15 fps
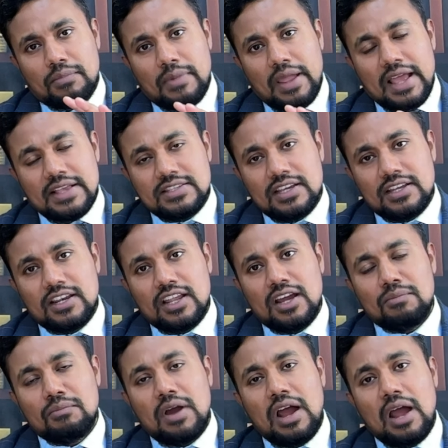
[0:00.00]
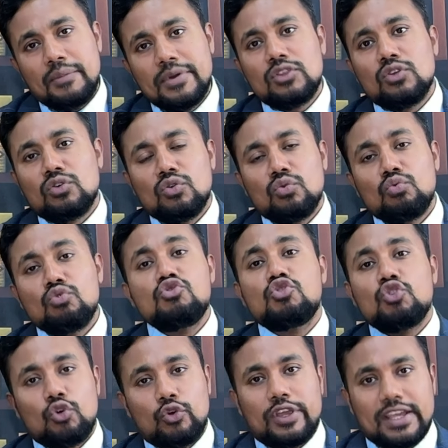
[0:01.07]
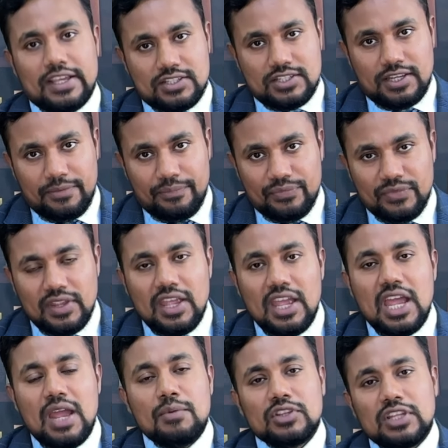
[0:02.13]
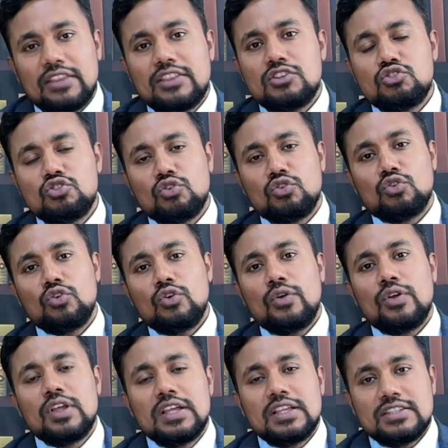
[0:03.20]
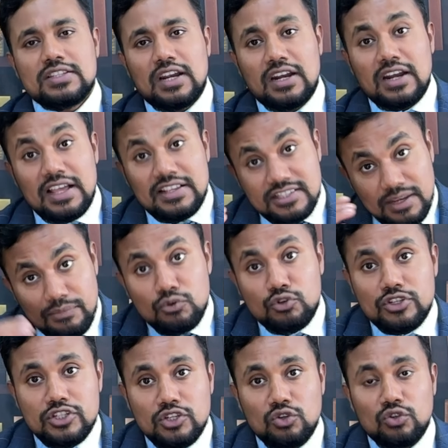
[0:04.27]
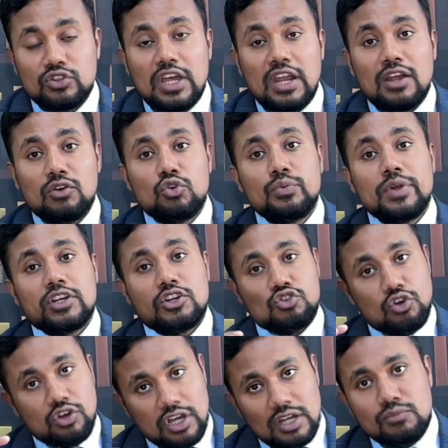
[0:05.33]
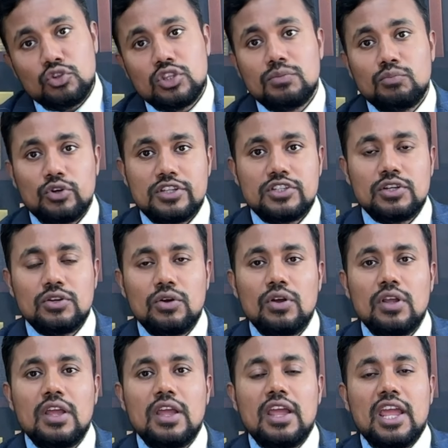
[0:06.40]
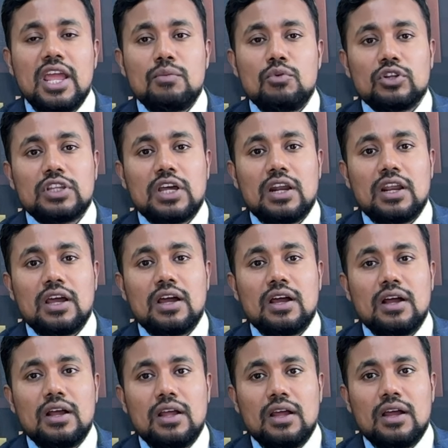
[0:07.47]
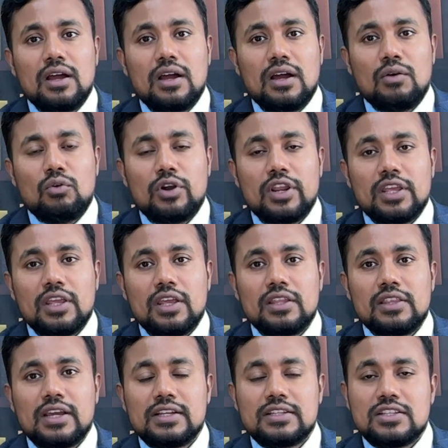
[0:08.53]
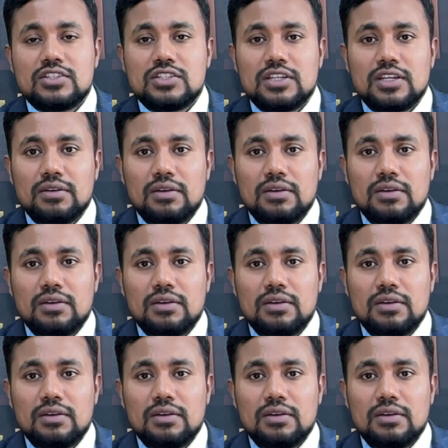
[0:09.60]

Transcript: অ্যাসাইলাম আবেদন উড্র হয়ে গেছে এবং তাদের জন্য যারা নাচ সাপোর্টে ছিল তারা খুবই একটা শঙ্কার মধ্যে পড়েছিল এবং তারা অনেকেই দেখা যাচ্ছে